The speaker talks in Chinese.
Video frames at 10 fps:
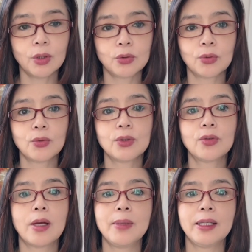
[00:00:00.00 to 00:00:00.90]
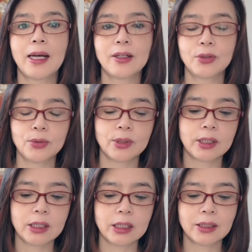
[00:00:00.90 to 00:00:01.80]
中国传媒大学的
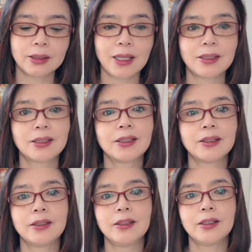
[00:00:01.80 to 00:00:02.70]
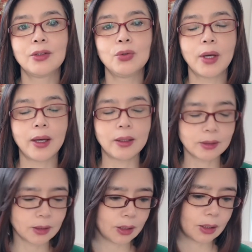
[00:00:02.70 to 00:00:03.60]
一个大四一个女孩子
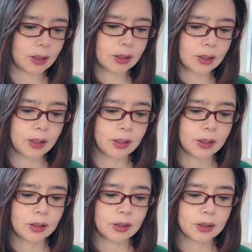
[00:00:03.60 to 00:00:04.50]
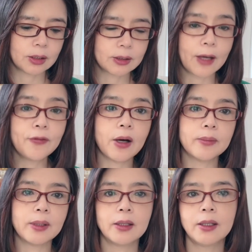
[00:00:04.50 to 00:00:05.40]
的一个呃采访
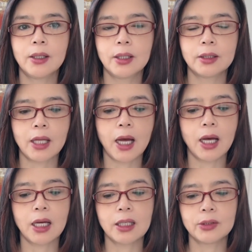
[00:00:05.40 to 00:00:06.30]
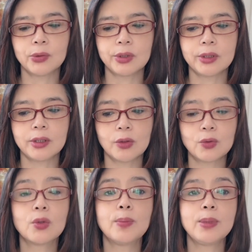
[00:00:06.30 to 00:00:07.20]
嘛，她就是要
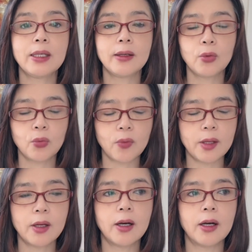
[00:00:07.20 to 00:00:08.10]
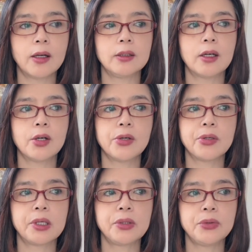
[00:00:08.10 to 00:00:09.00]
做毕业论文哈，然后
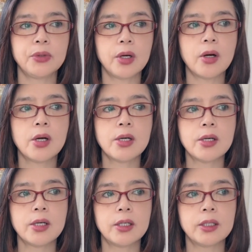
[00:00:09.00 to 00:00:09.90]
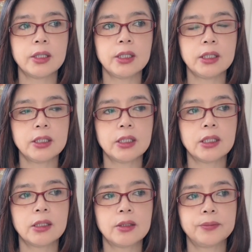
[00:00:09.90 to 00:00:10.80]
还需要呃一
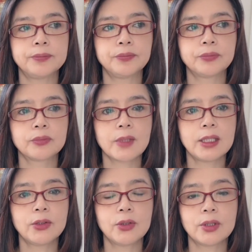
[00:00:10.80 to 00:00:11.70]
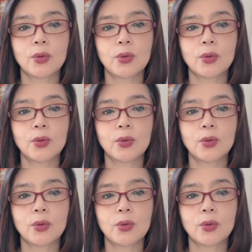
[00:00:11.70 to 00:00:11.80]
些。就是